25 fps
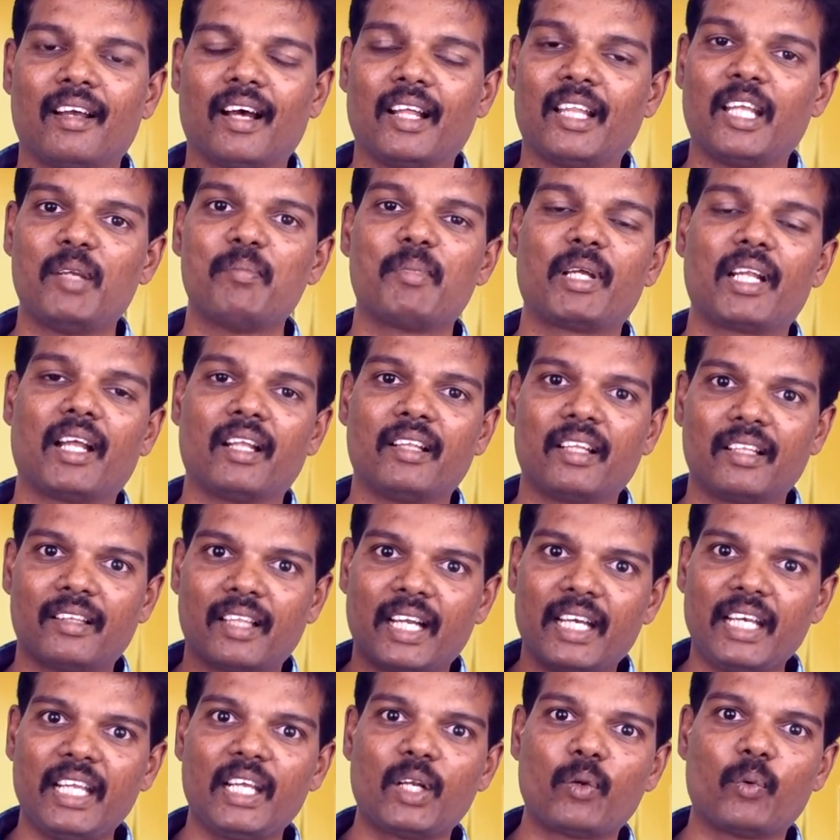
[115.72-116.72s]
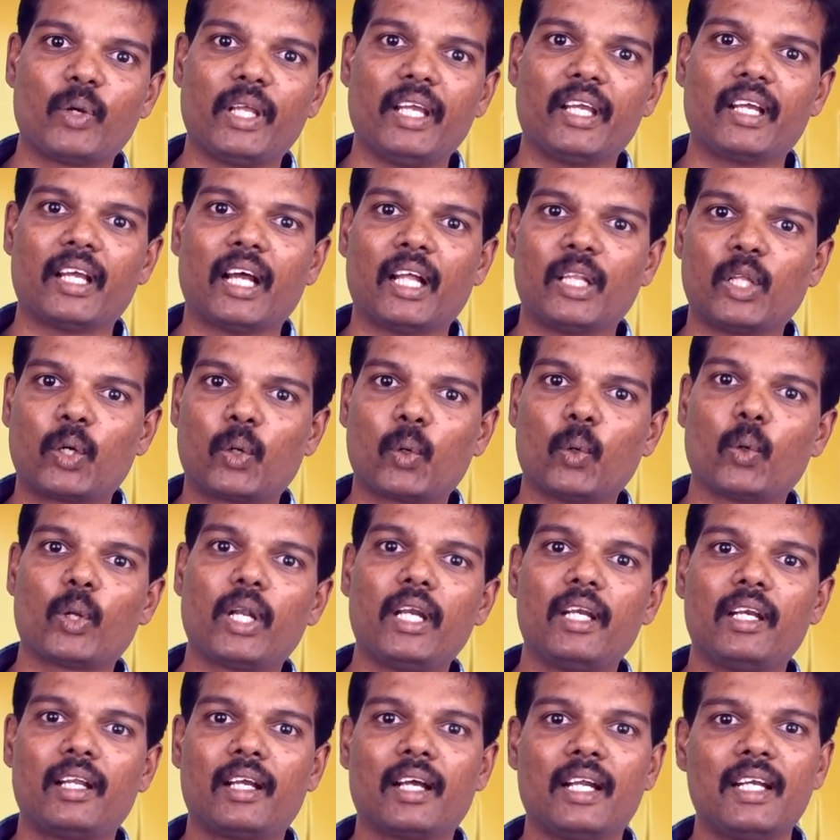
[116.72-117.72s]
அதே மாதிரி அந்த தண்ணீருடைய அந்த
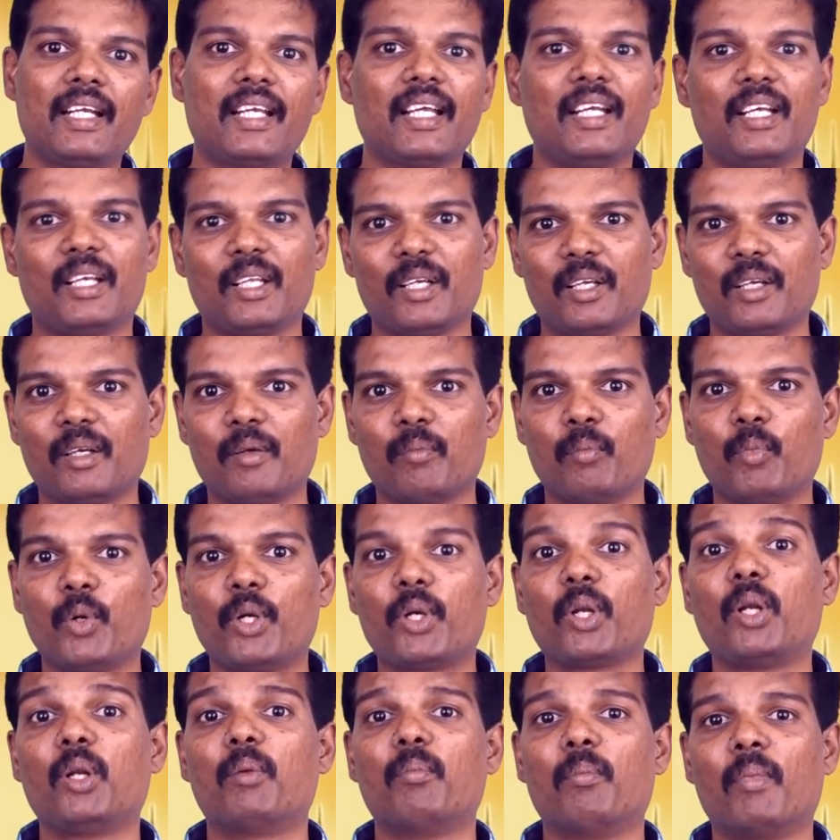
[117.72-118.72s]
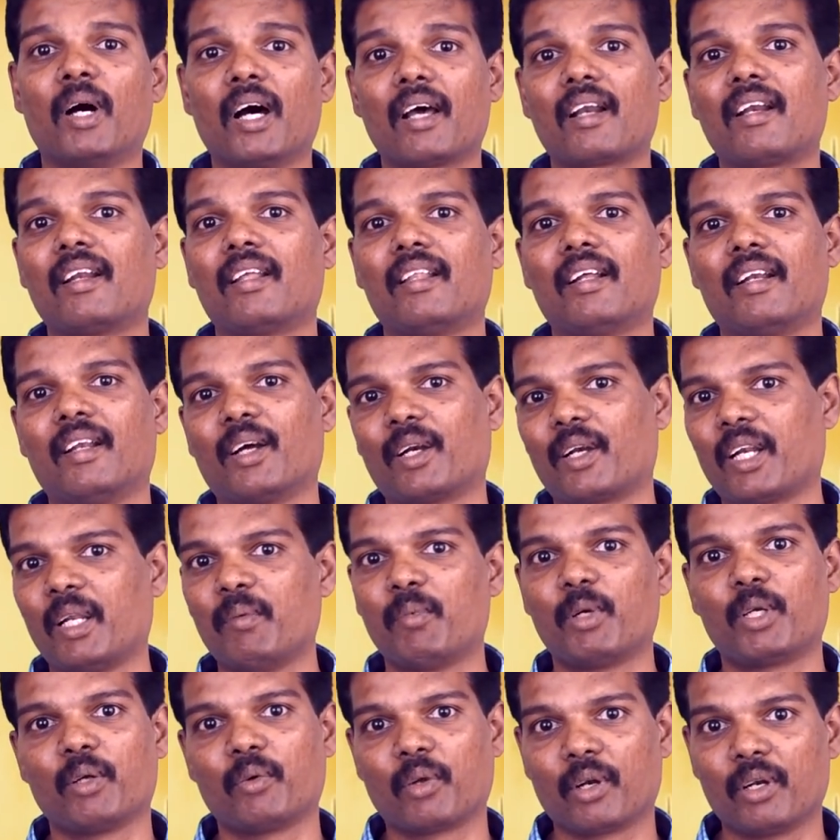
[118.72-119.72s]
குளோரின் கண்டென்ட் முற்றிலும் மாறினதா டாக்டர்
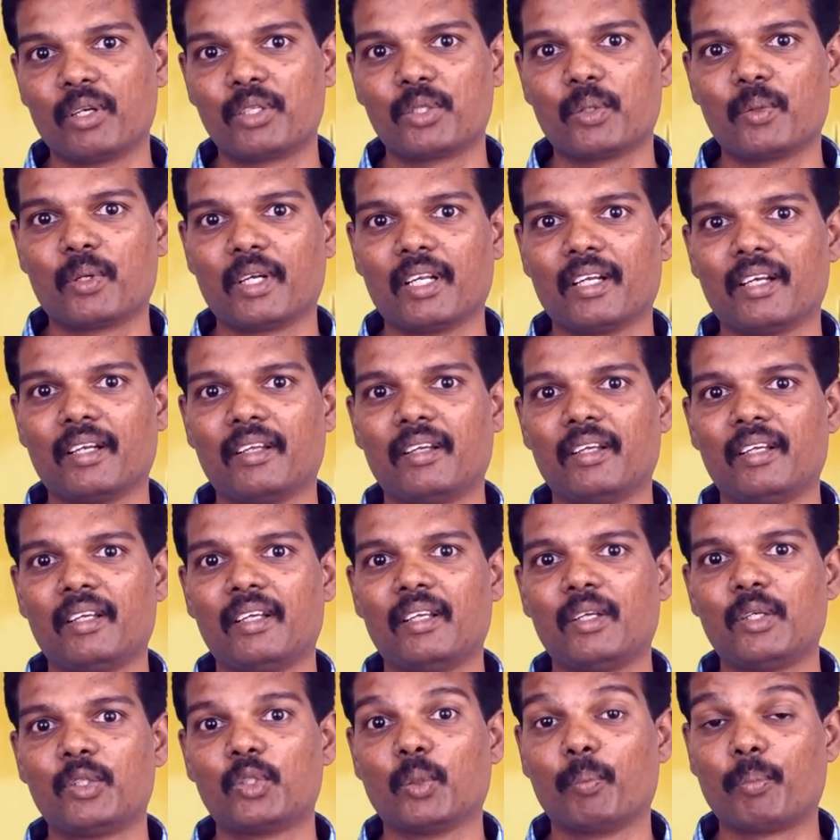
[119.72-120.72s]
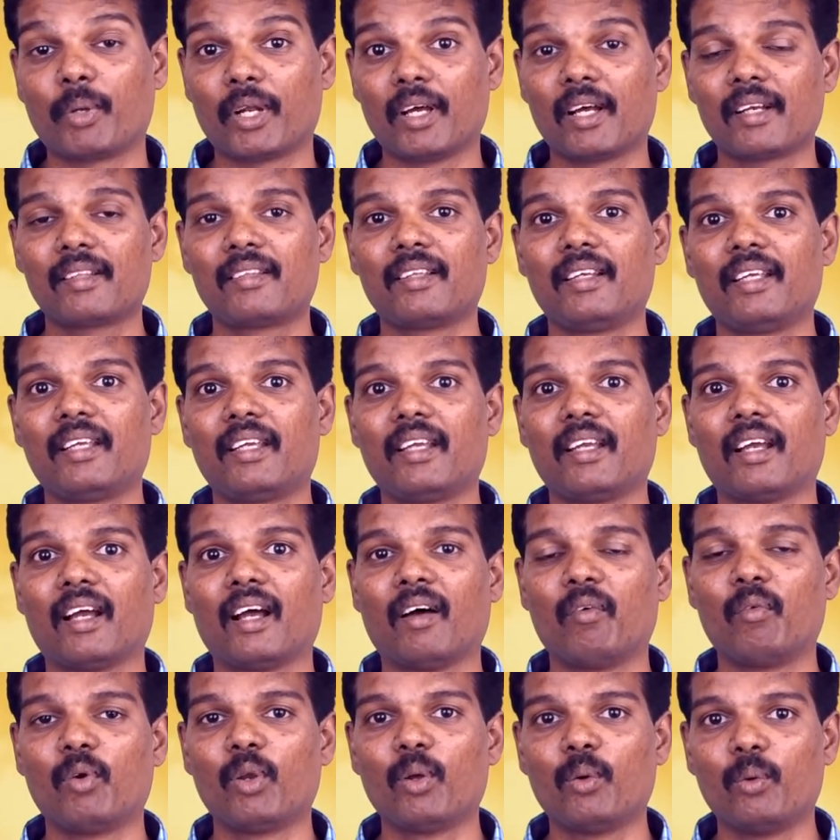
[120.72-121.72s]
எமோட் அவர்கள் சொல்றாரு ஸோ பிரார்த்தனைக்கு
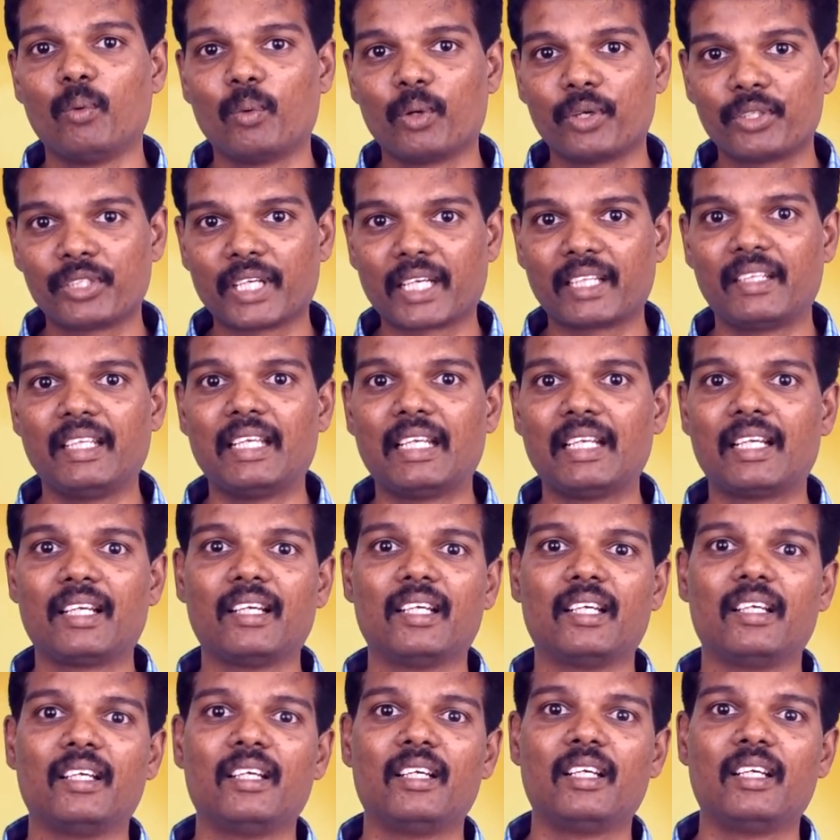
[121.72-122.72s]
அவ்வளோ ஒரு சக்தி இருக்கு